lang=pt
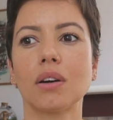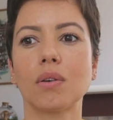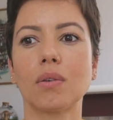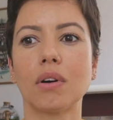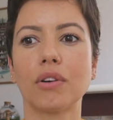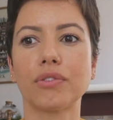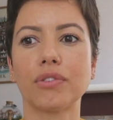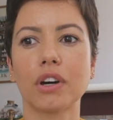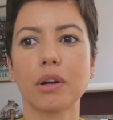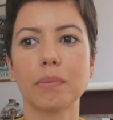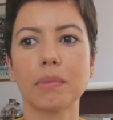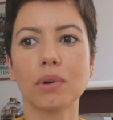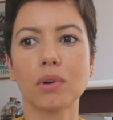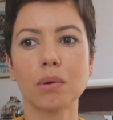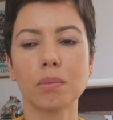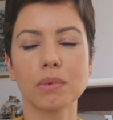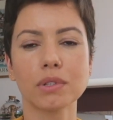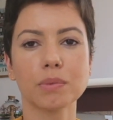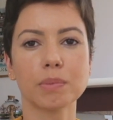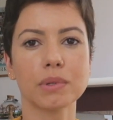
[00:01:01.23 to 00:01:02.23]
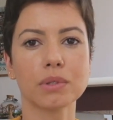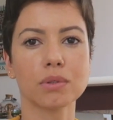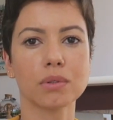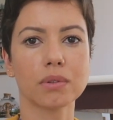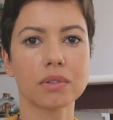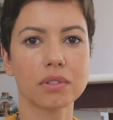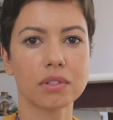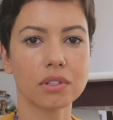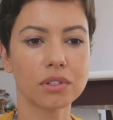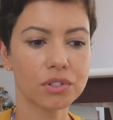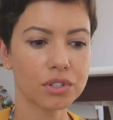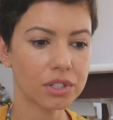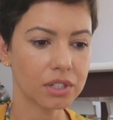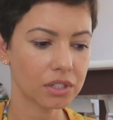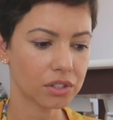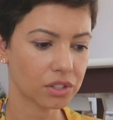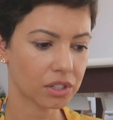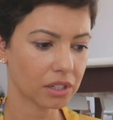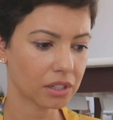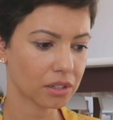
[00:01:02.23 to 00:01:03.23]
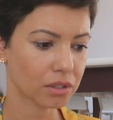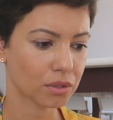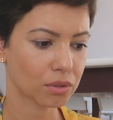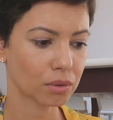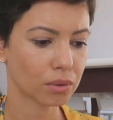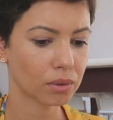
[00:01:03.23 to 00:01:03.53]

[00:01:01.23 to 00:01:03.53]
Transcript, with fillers: Com a forma como as pessoas se dirigem às